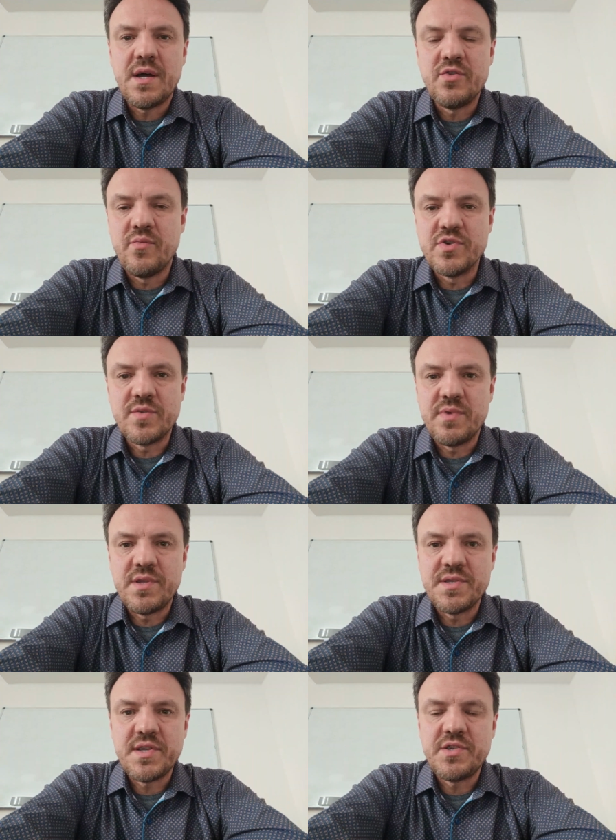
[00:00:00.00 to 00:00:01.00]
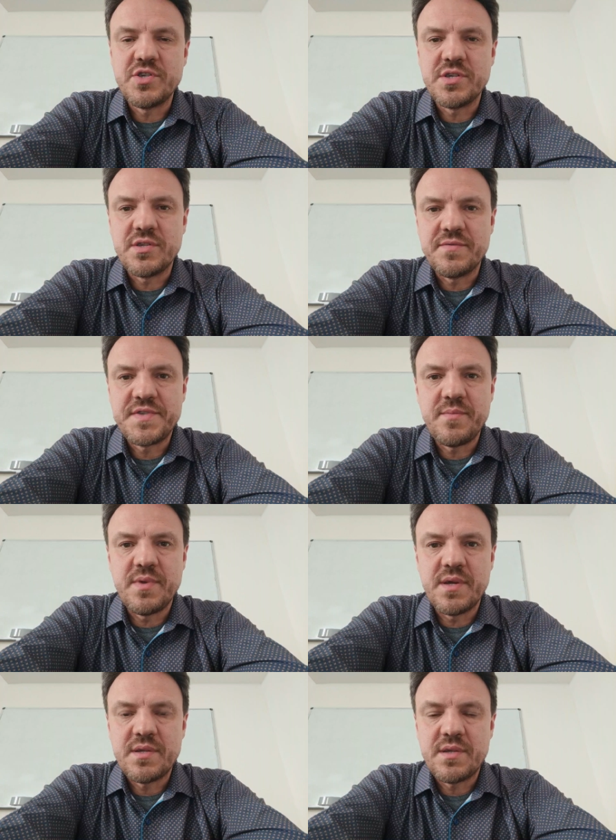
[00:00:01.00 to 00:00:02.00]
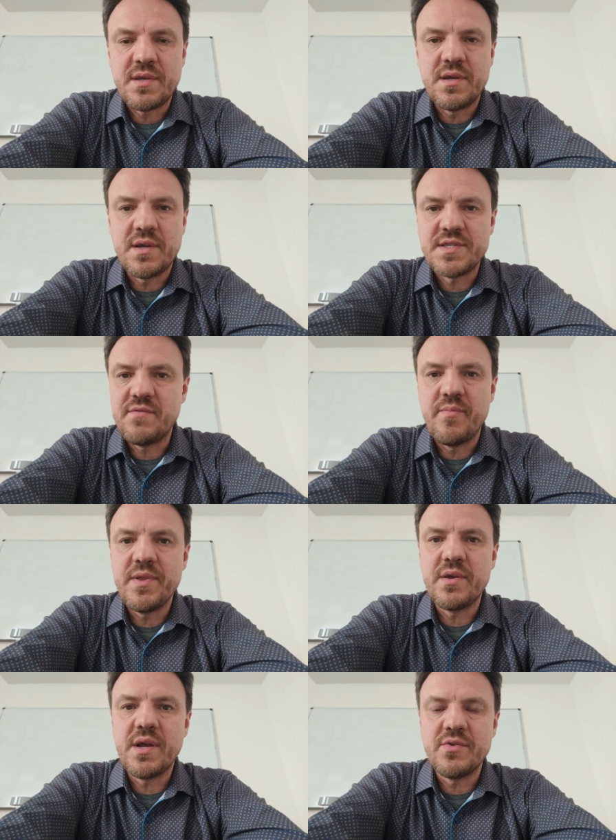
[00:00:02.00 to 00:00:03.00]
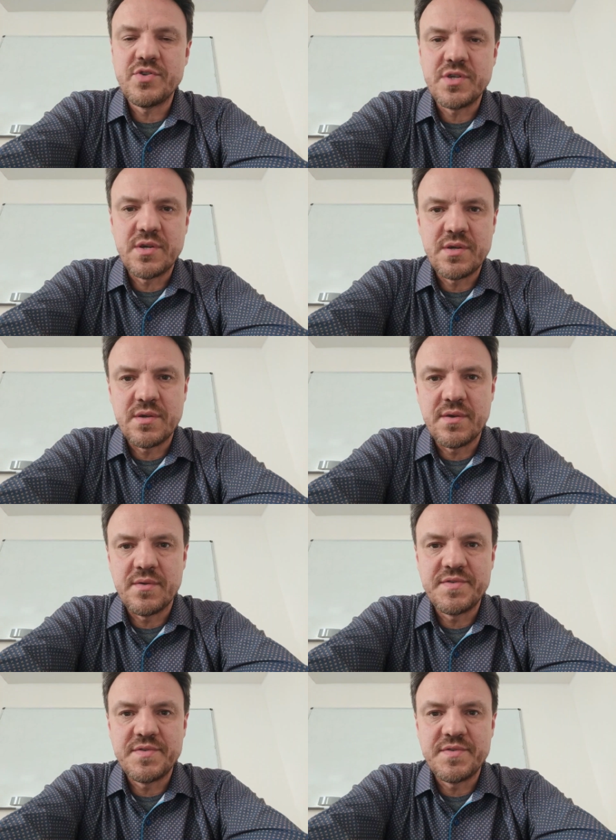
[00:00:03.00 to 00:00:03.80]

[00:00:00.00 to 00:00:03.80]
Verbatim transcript: Оно, может быть, не содержит в себе таких основополагающих э,